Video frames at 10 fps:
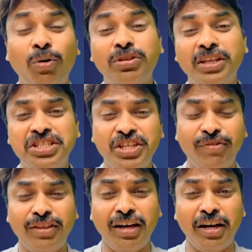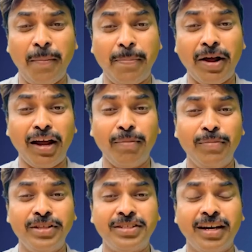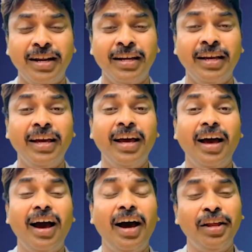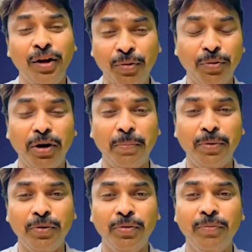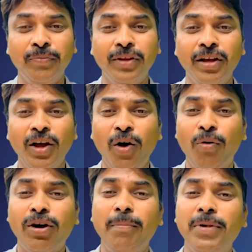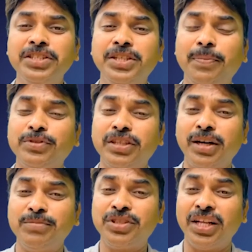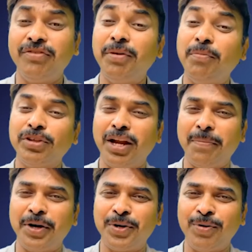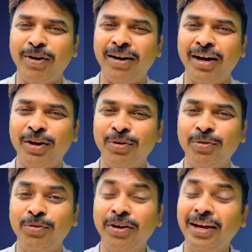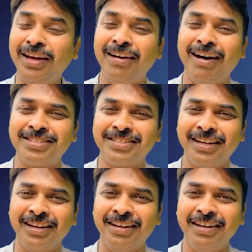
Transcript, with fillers: కొత్త జీవితాన్ని ప్రారంభించాలి అని అనుకున్నప్పుడు ఒక మంచి పుస్తకం చదివి మొదలుపెట్టు అన్నారు ఇంగార్సెల్